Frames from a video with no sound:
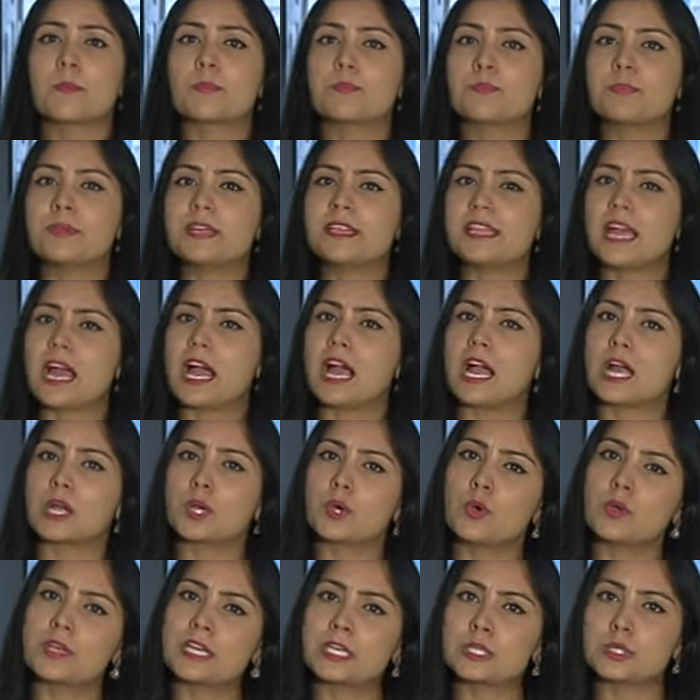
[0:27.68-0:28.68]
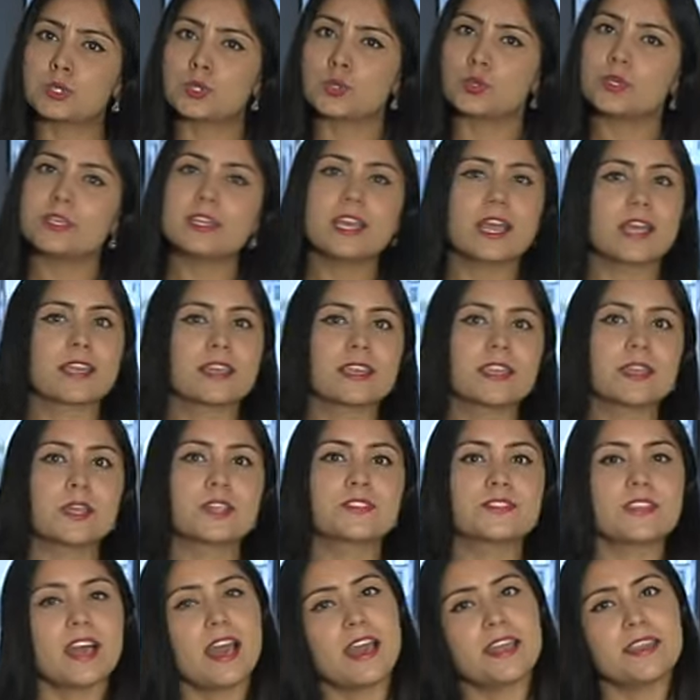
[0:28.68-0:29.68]
बिन आँखों की दुनिया की
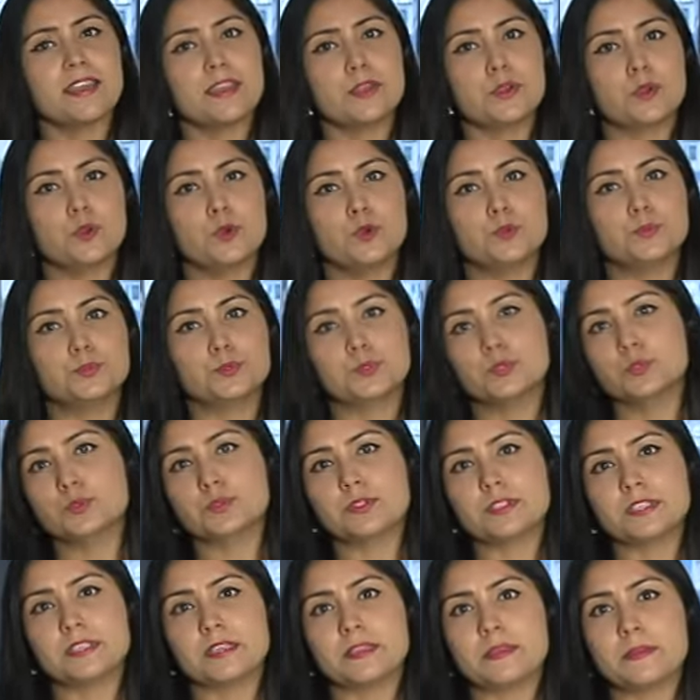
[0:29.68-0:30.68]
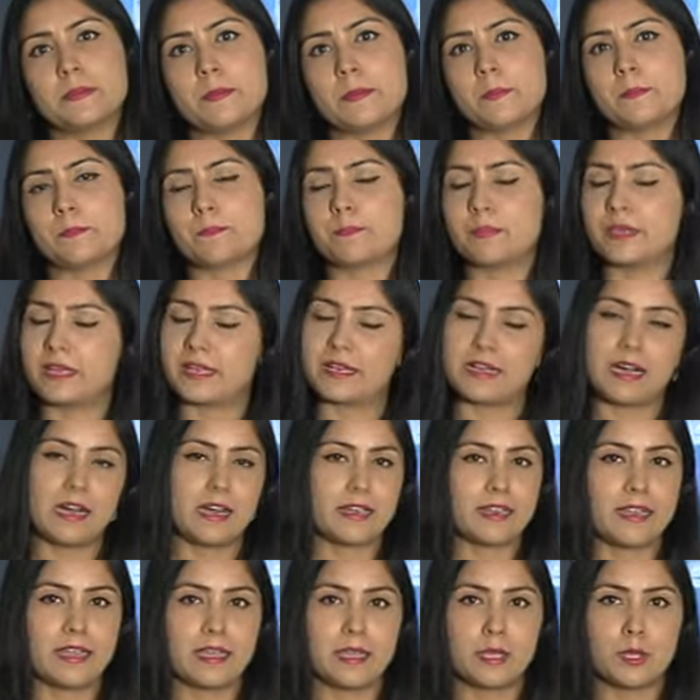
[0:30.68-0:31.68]
सारी खूबसूरती बेकार
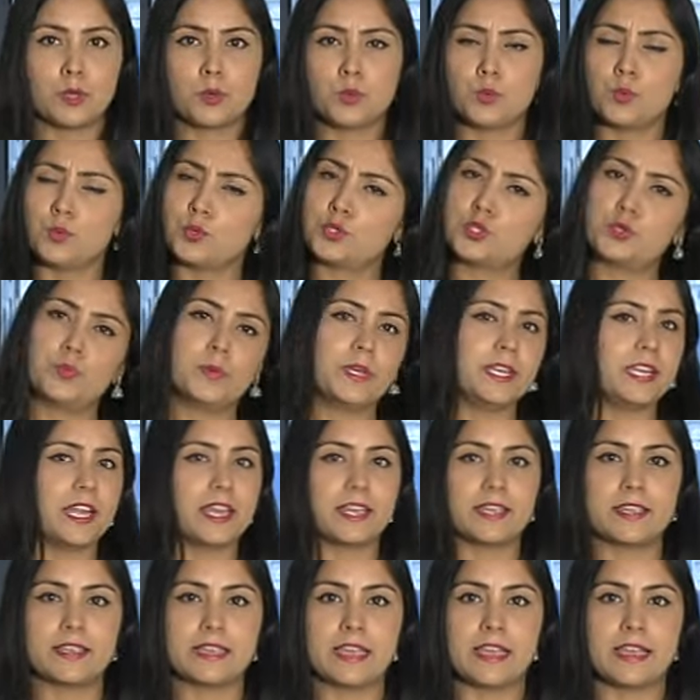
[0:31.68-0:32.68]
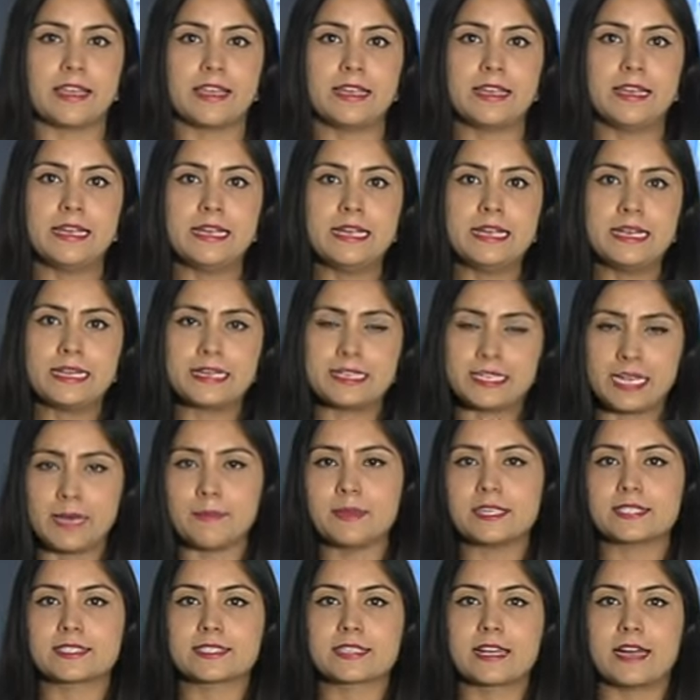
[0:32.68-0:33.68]
है कुछ भी नहीं है
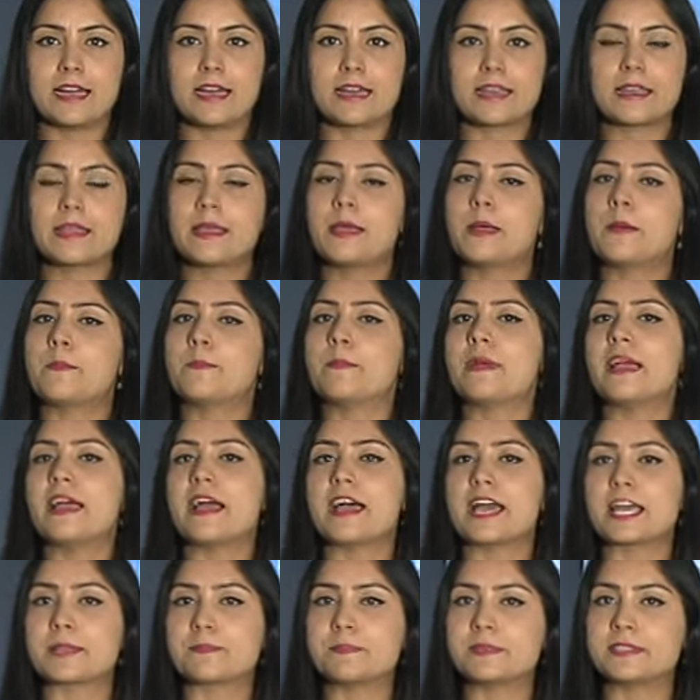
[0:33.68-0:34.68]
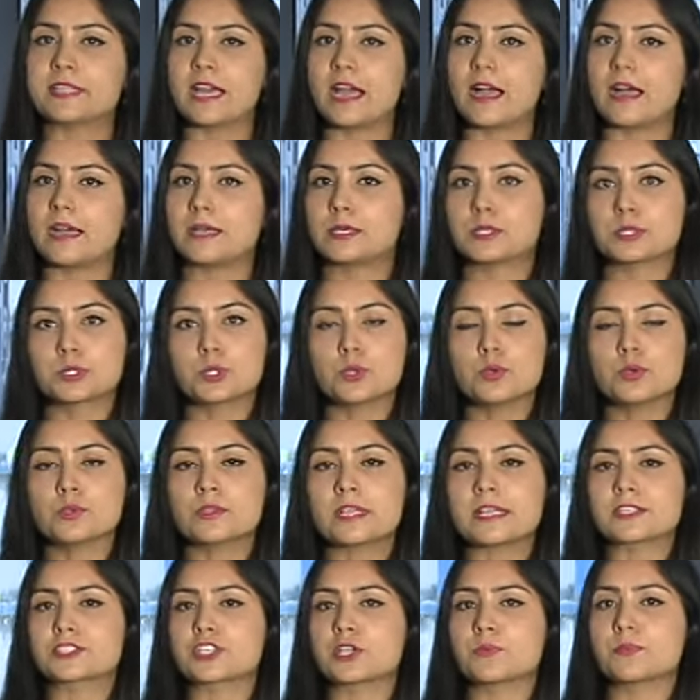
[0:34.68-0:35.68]
नमस्कार मैं अर्पिता
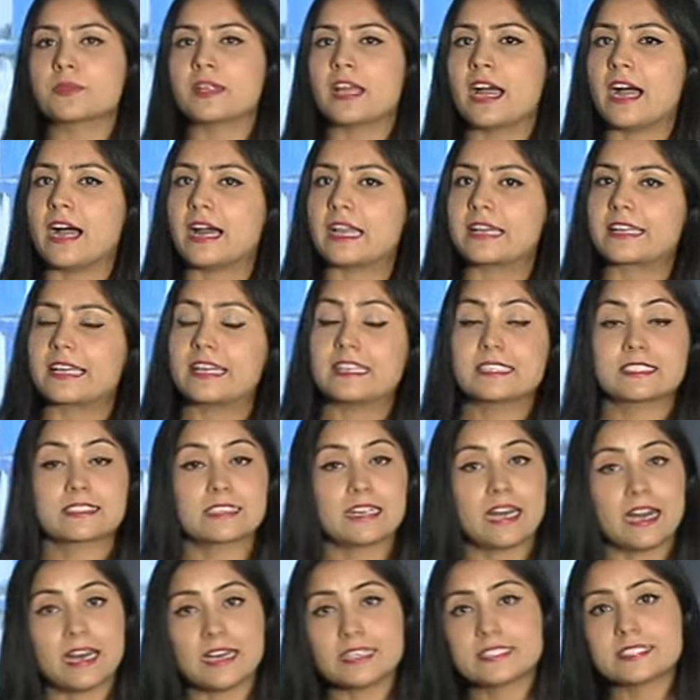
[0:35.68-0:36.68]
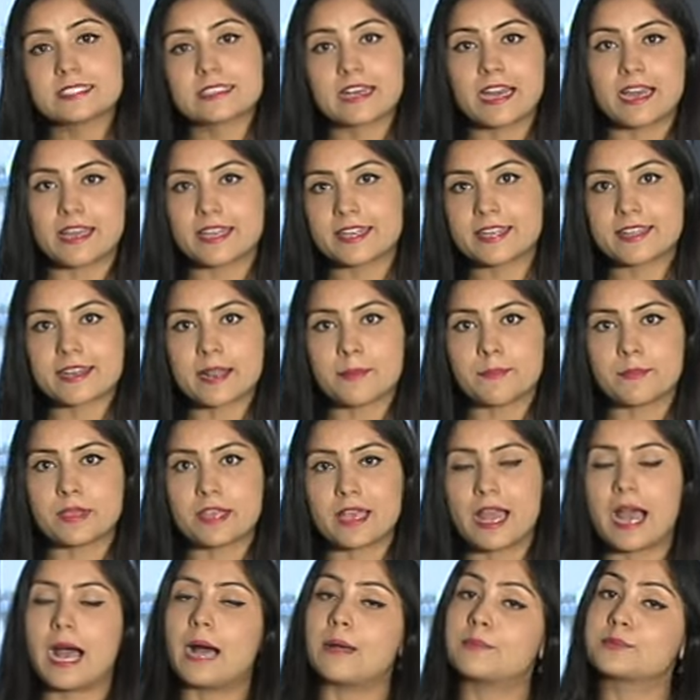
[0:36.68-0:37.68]
दूरदर्शन बिहार के इस खास कार्यक्रम में
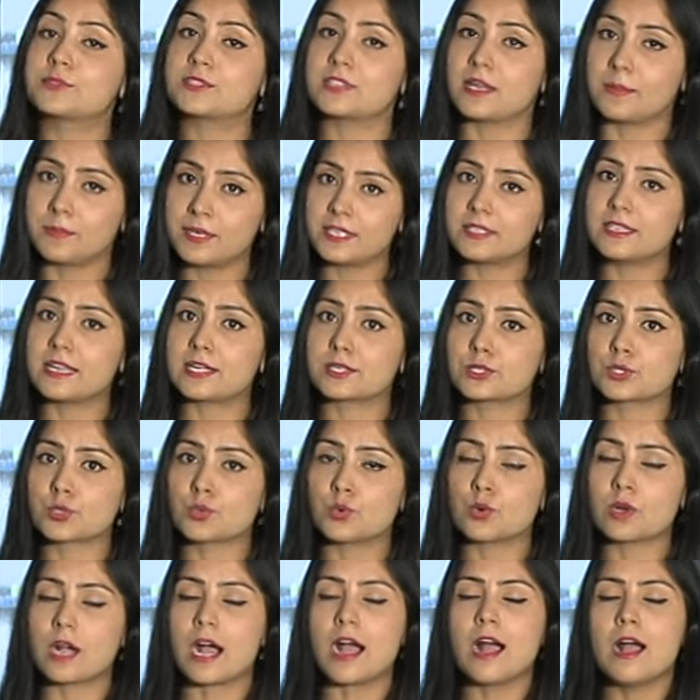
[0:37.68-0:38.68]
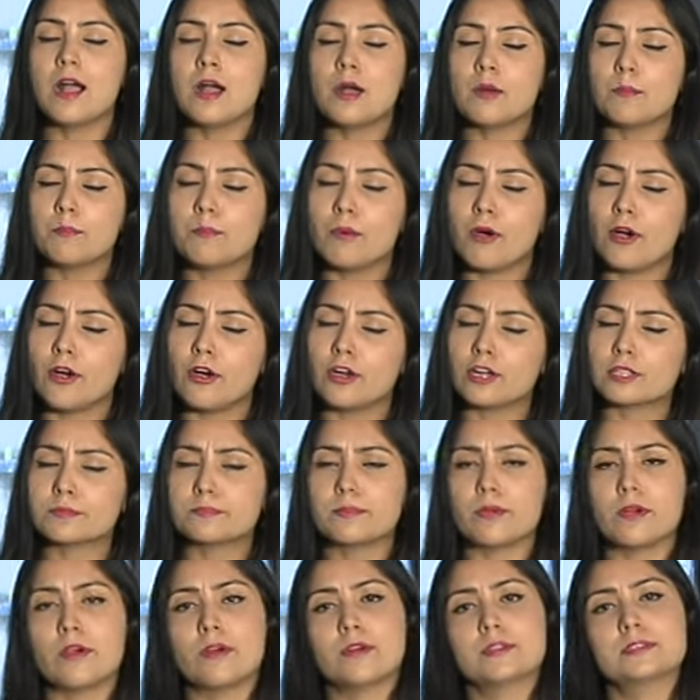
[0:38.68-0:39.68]
आप सभी दर्शकों का बहुत
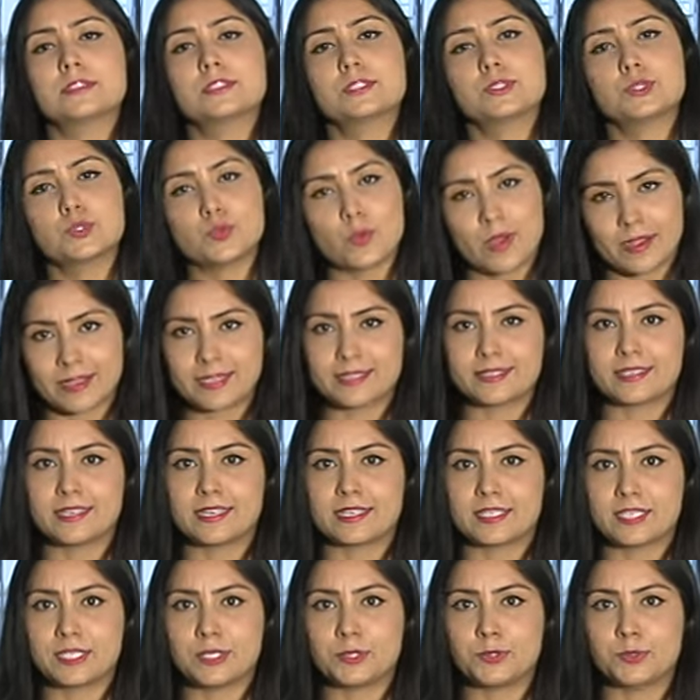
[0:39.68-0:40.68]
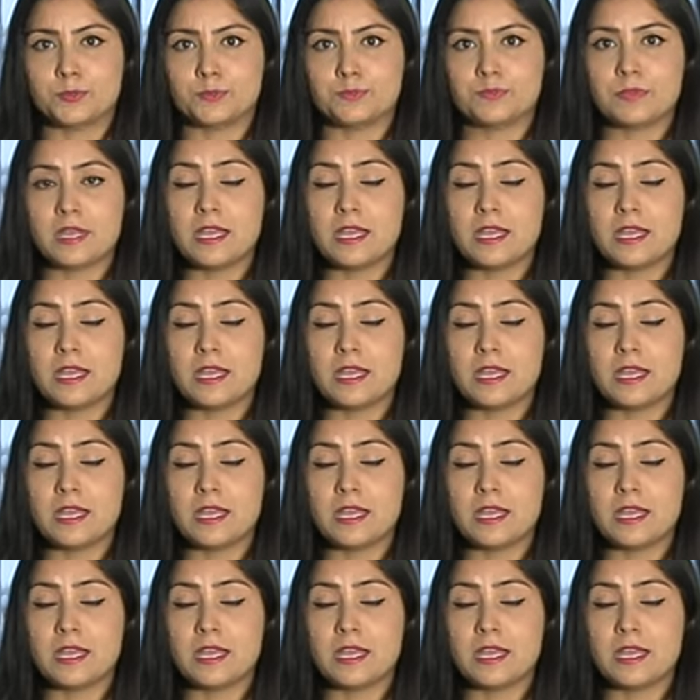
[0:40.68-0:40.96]
बहुत स्वागत करती हूँ